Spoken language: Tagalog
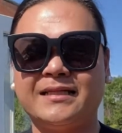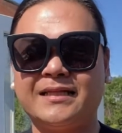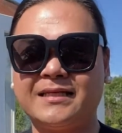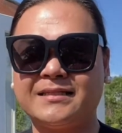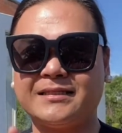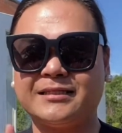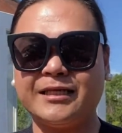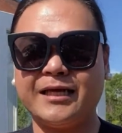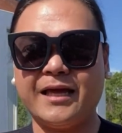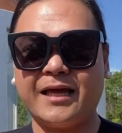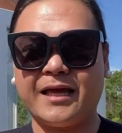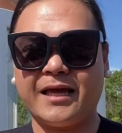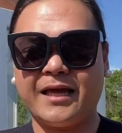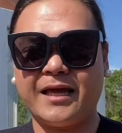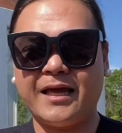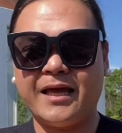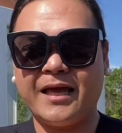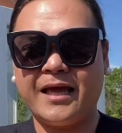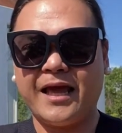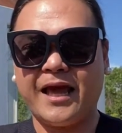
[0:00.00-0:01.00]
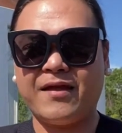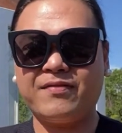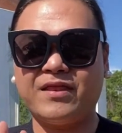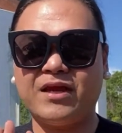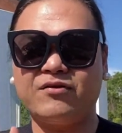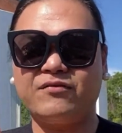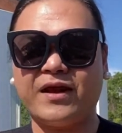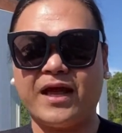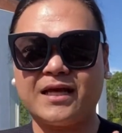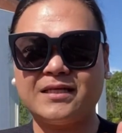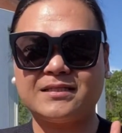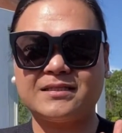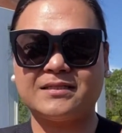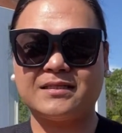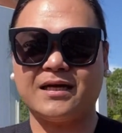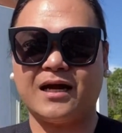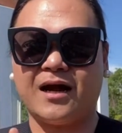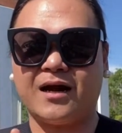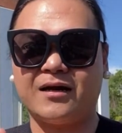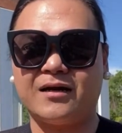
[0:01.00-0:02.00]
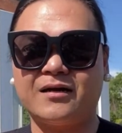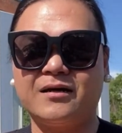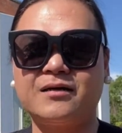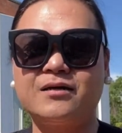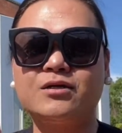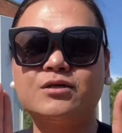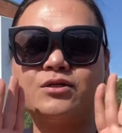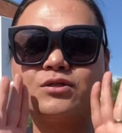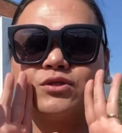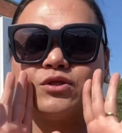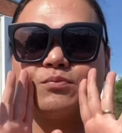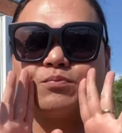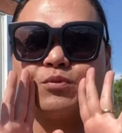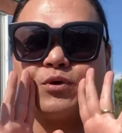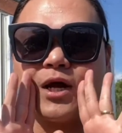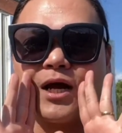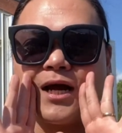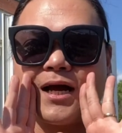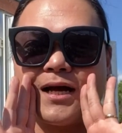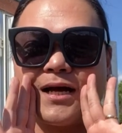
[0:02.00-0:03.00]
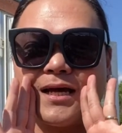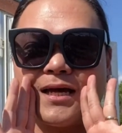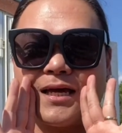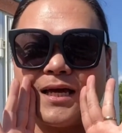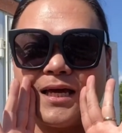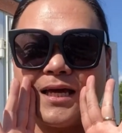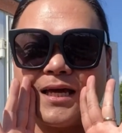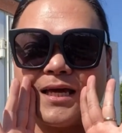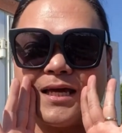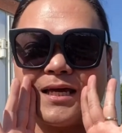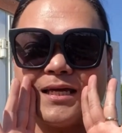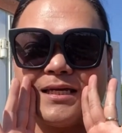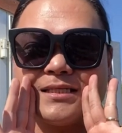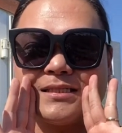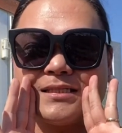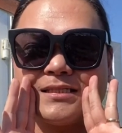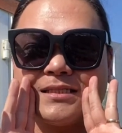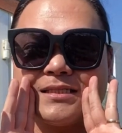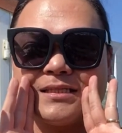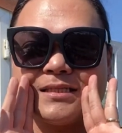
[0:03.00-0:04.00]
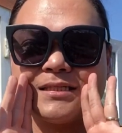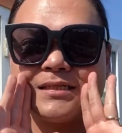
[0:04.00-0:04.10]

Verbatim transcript: that's it and the rest are surprised.